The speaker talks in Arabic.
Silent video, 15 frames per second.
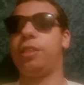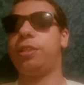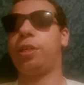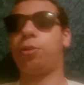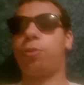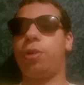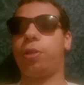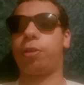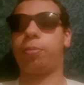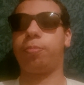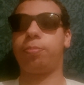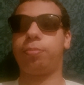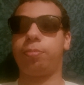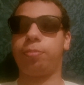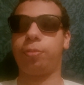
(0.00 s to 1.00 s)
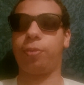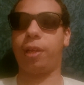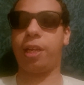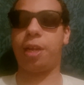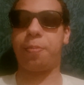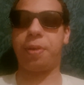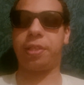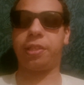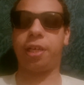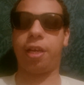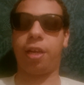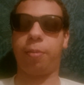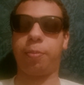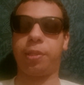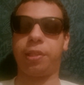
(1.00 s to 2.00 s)
اش نقول لكم والله الا
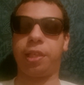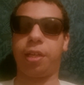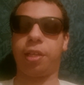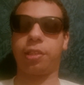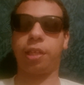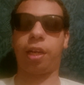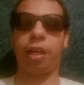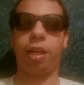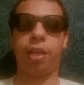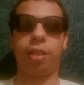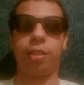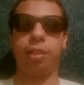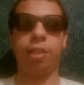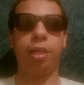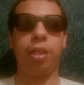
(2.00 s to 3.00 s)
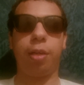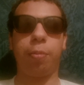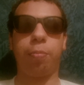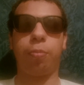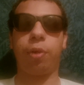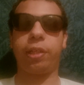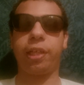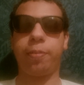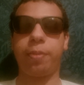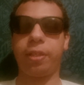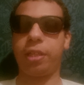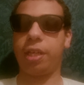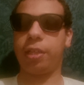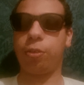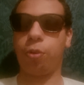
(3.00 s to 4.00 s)
مهزاله مهزاله صراحه ولكن
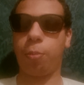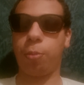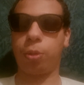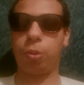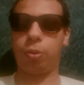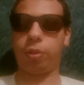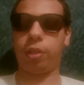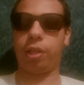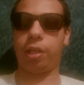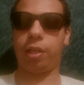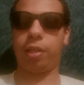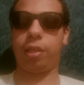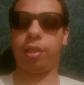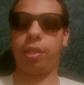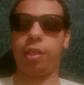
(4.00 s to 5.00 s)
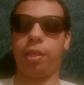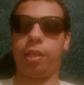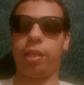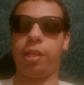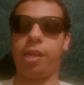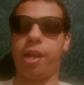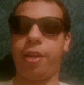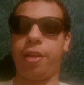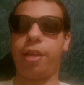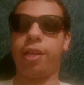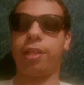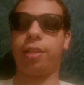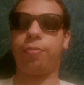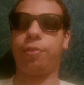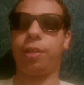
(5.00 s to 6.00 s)
ماشي هذا هو موضوعنا آه لان
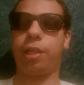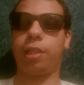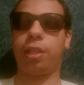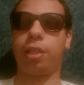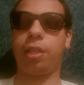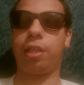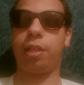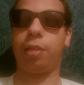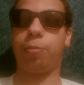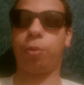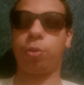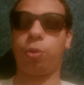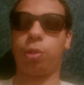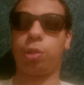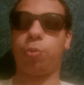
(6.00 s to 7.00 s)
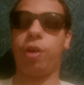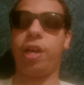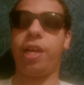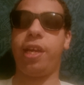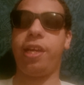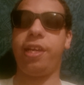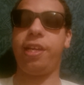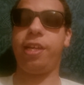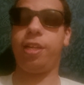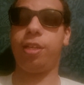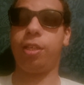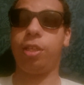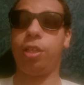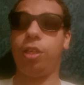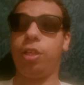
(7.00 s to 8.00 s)
هذا الموضوع طويل
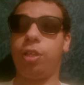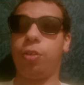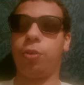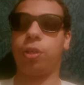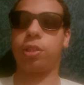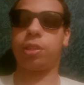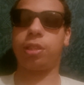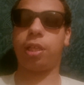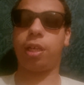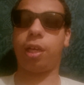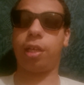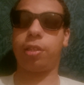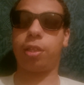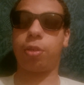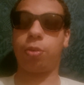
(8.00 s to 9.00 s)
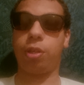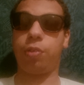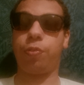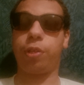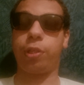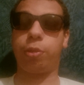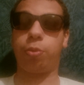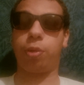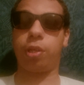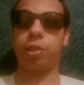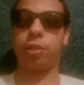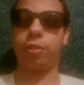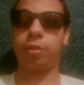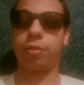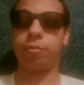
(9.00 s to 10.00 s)
وخصنا نديرو عليه
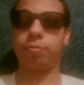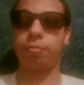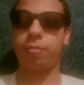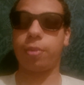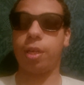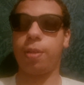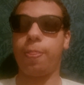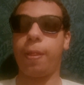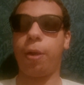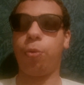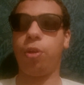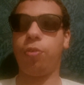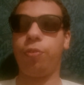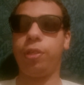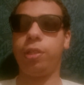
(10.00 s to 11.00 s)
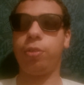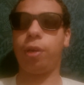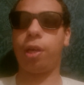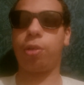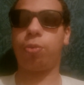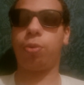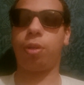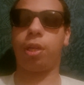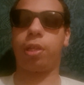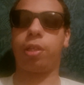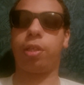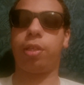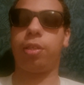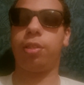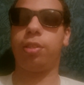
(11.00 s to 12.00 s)
فيديوهات اول فيديو غنقول
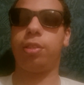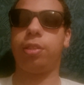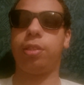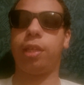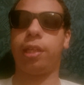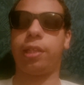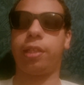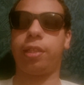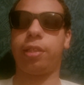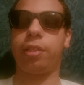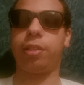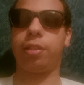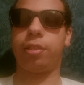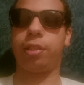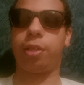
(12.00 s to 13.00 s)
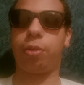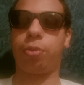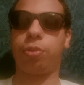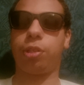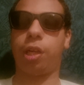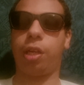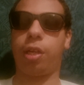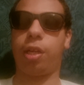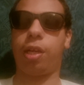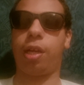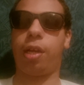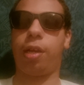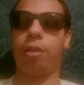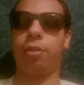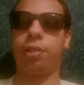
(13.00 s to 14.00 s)
لك غادي نديرو ان شاء الله
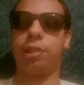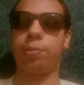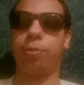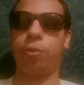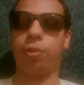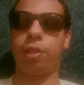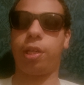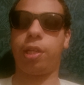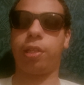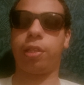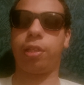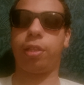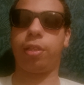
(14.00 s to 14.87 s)
سمعونا على